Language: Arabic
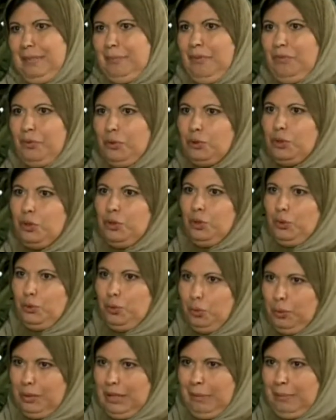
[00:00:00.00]
المفروض انه
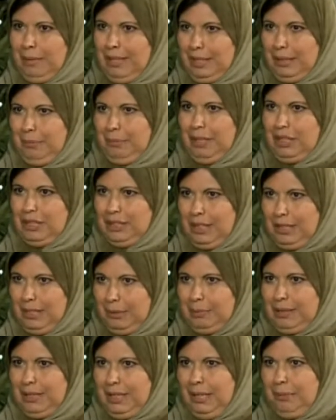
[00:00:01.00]
يكون كمان لما اجي انا
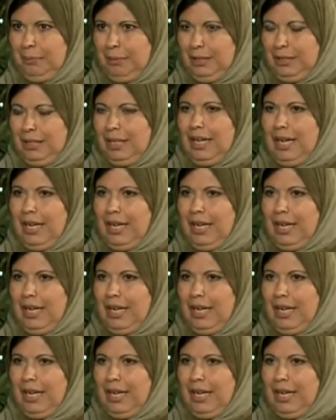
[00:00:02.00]
بدي اعمل